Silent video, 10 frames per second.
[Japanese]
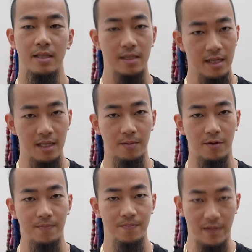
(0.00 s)
何歳で
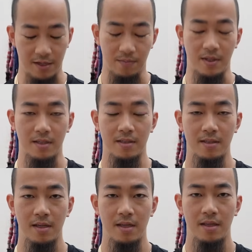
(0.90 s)
も大丈夫で
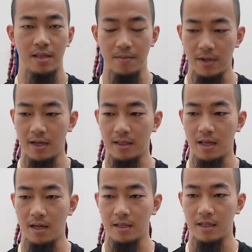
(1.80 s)
すで今
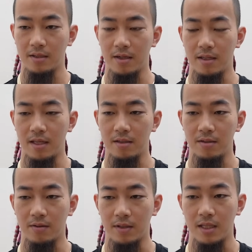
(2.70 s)
働いてくれて
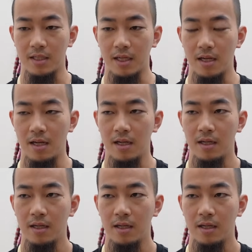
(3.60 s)
る子たちが